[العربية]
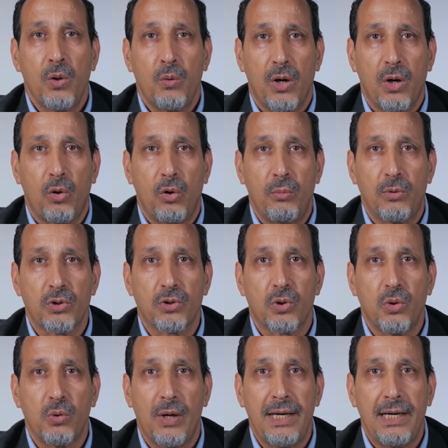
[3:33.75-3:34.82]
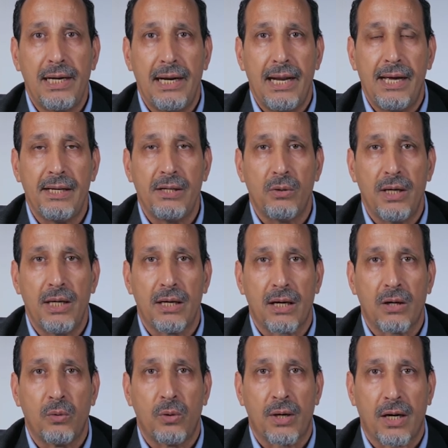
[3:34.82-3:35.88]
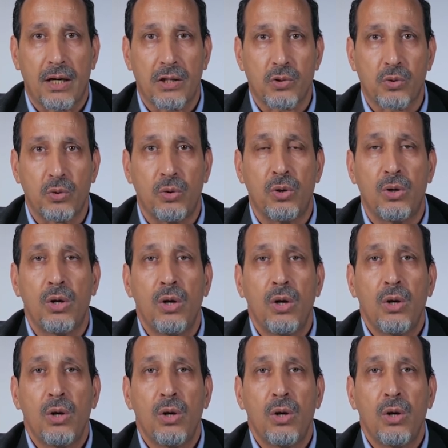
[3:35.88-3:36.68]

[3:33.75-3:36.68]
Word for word: والخمس هو لله والرسول